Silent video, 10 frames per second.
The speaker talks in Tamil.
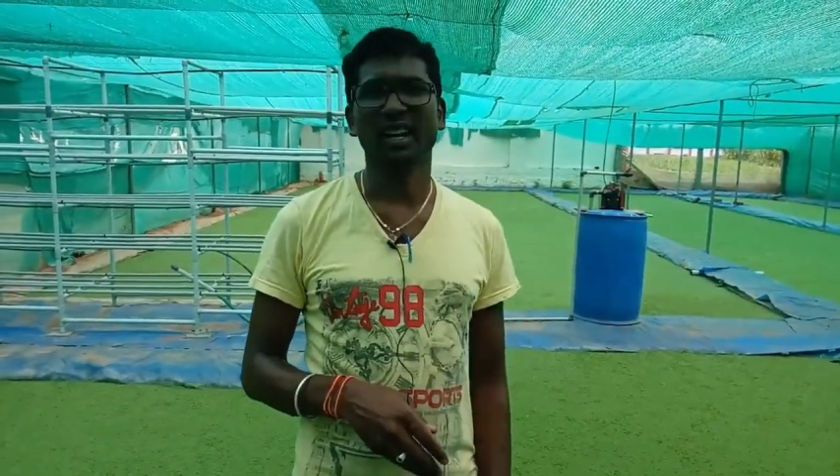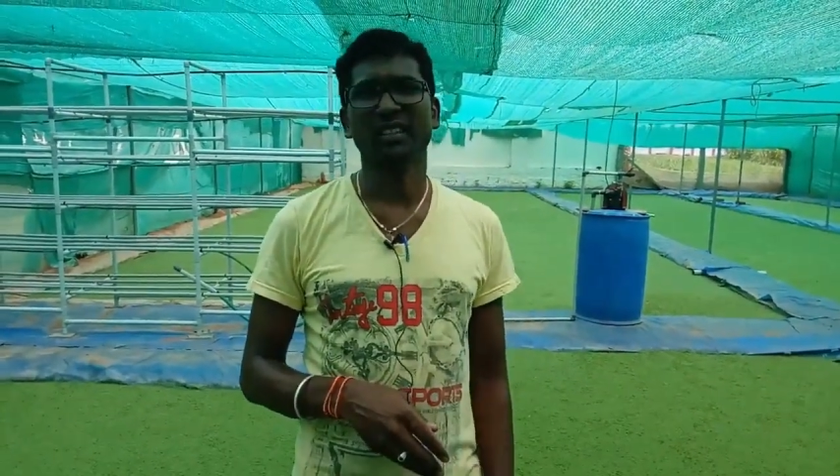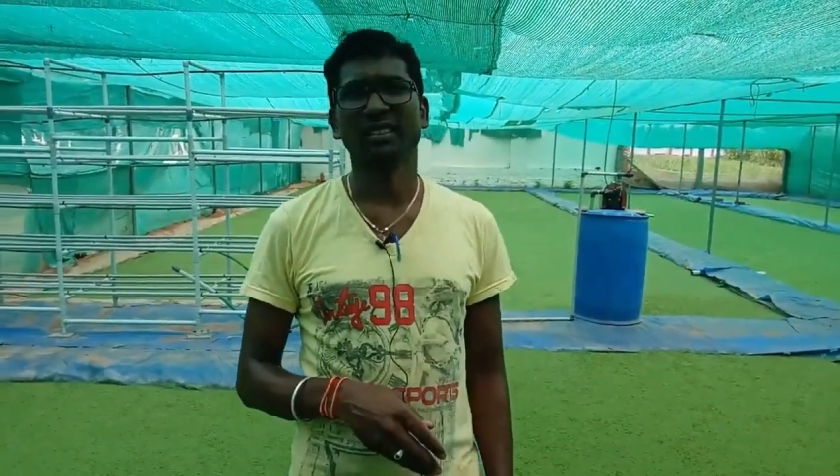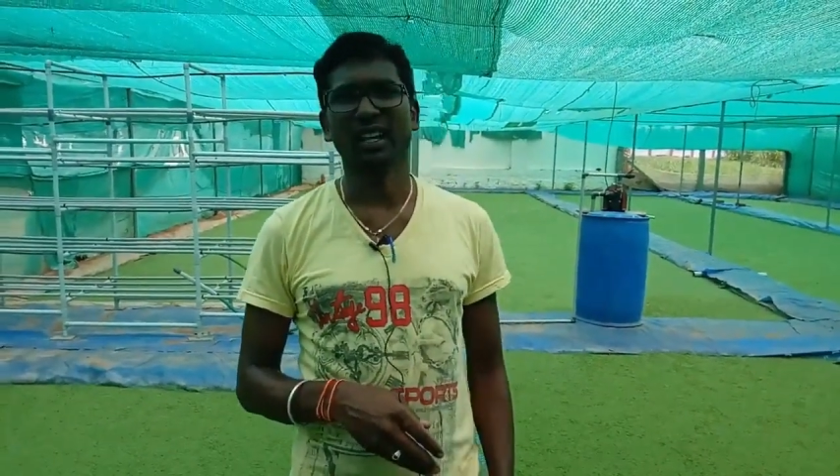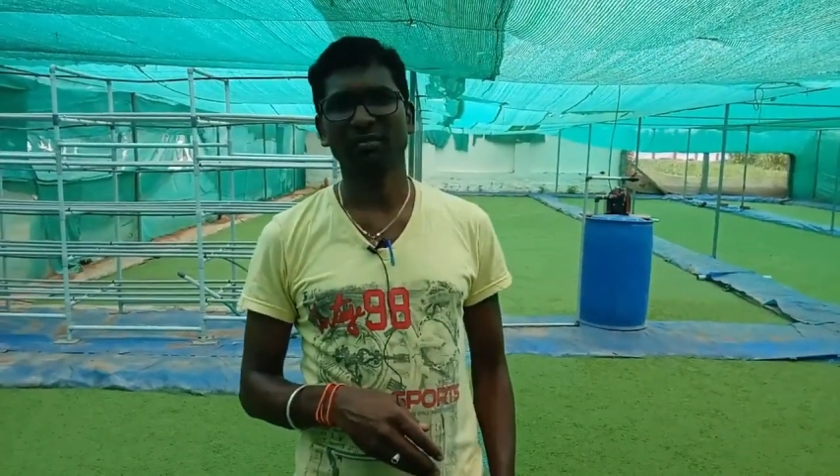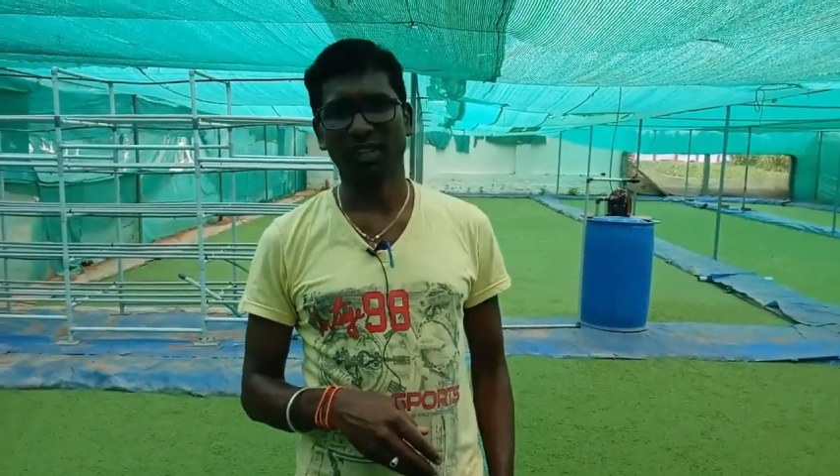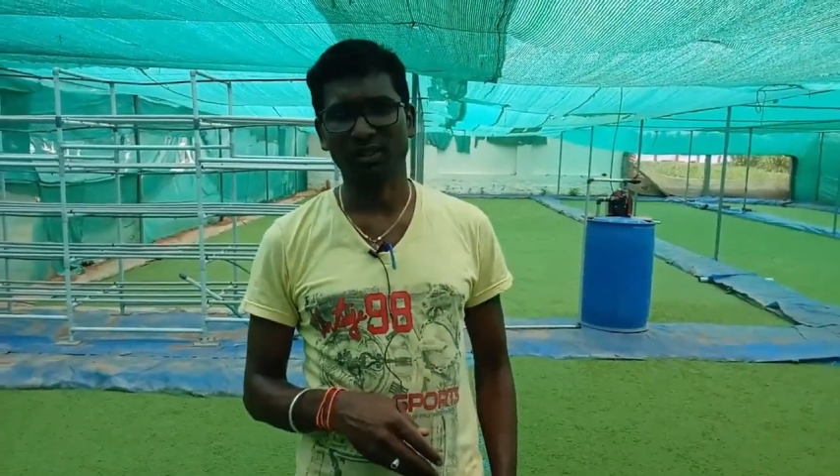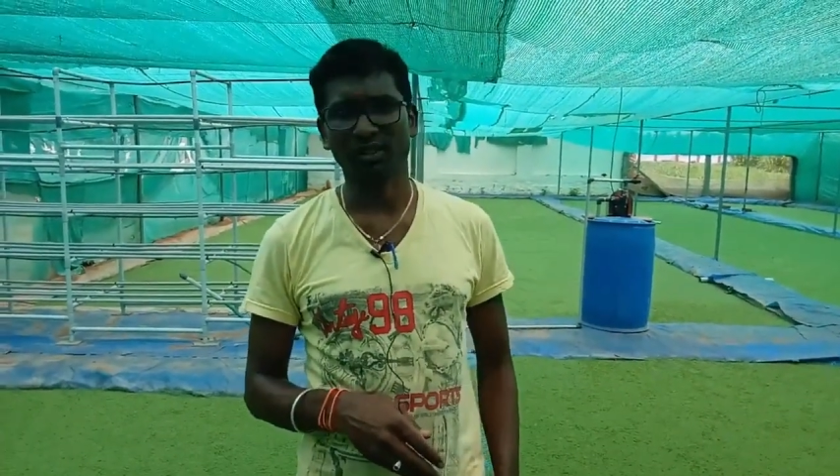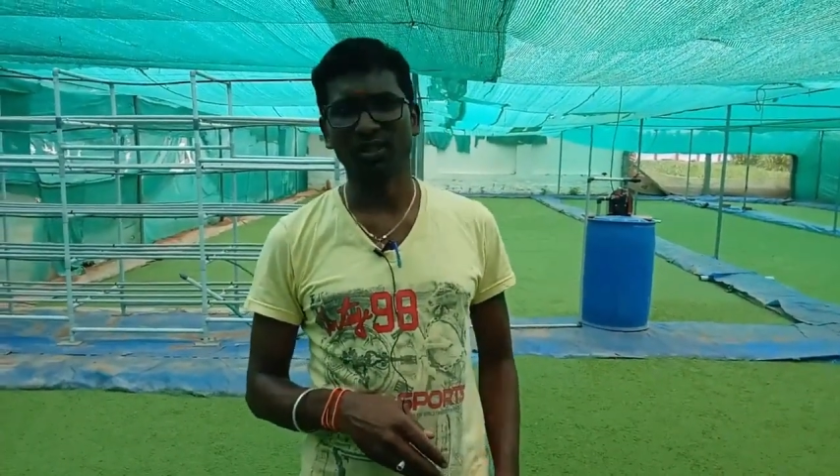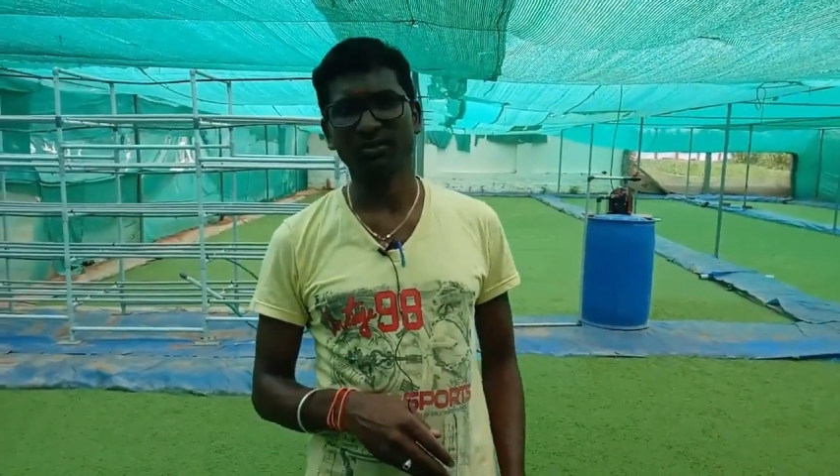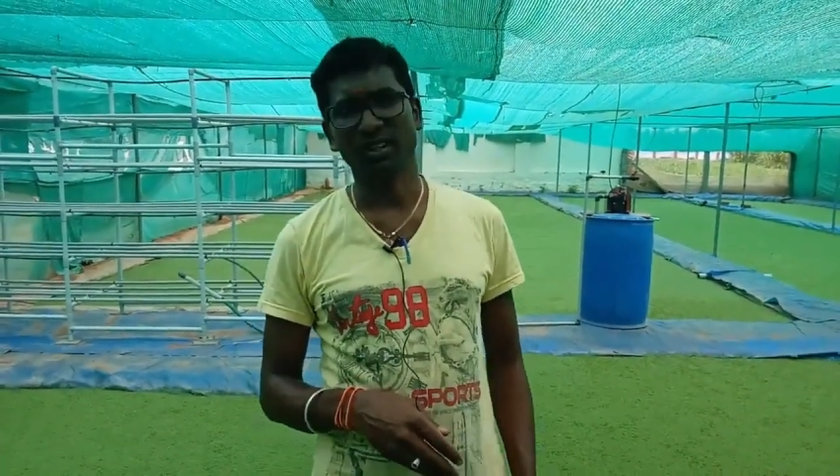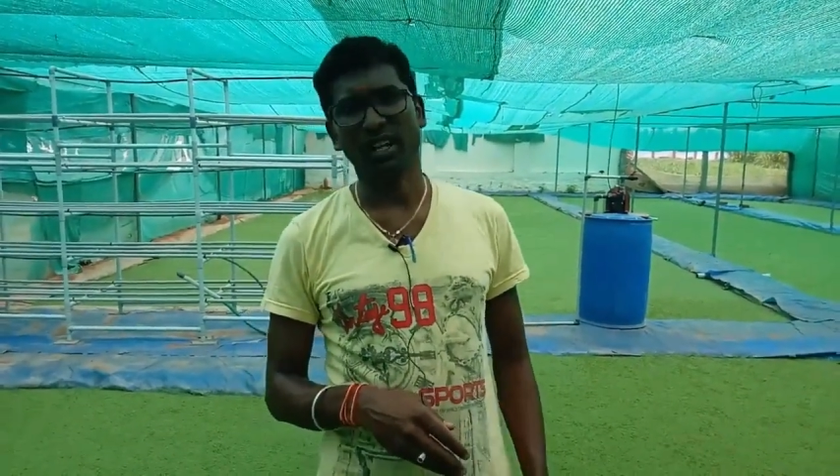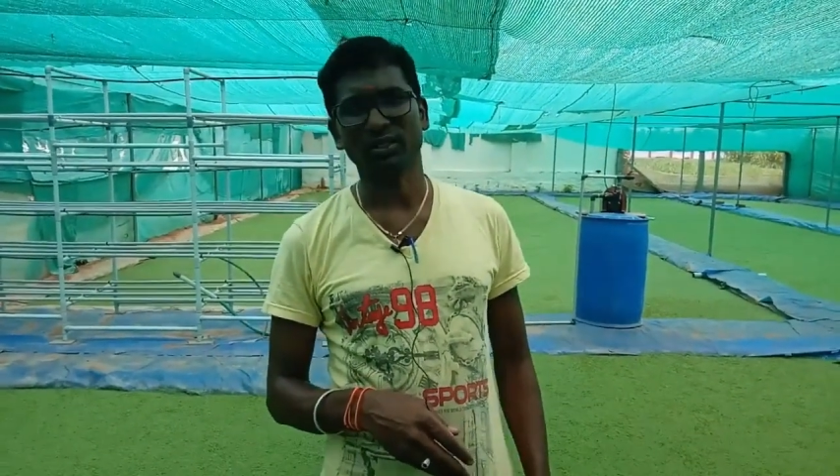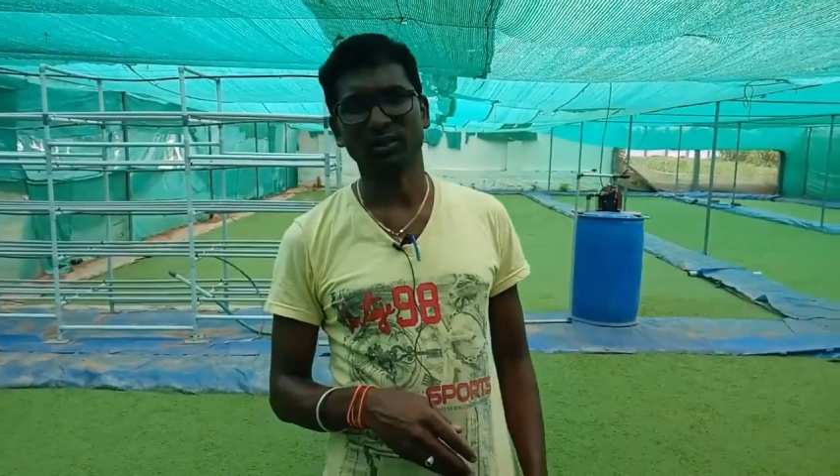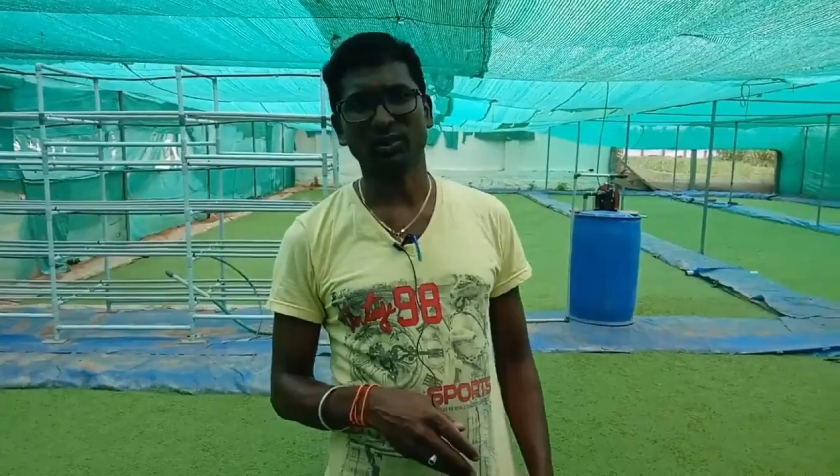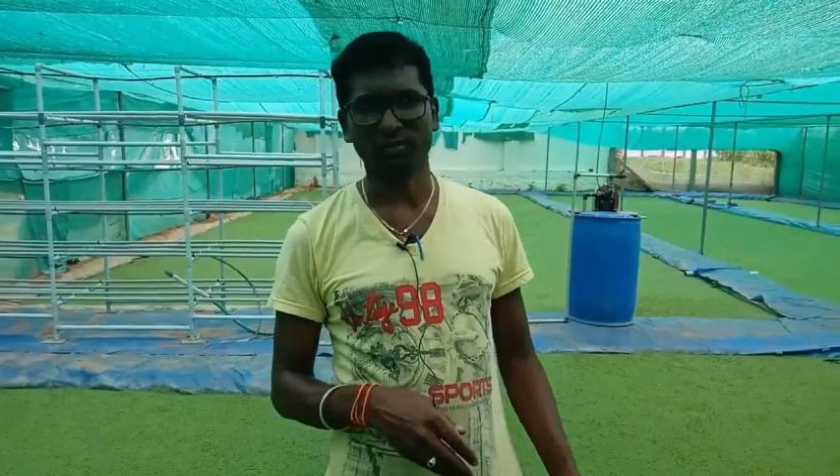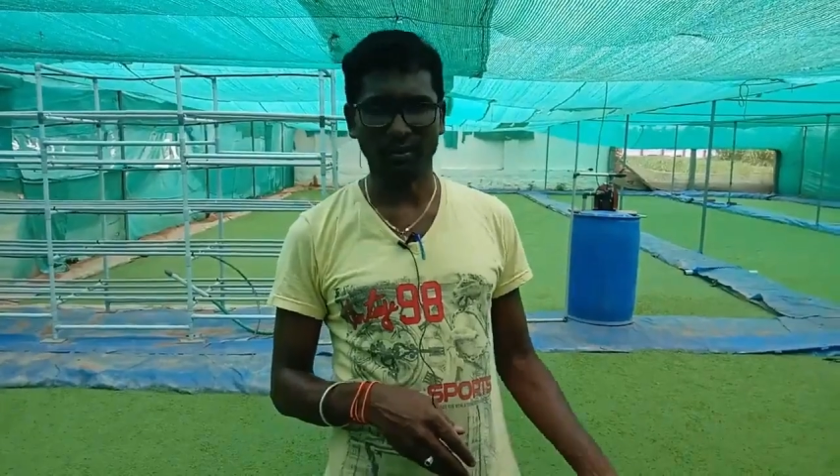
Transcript: சேலம் மாவட்டம் ஆத்தூர்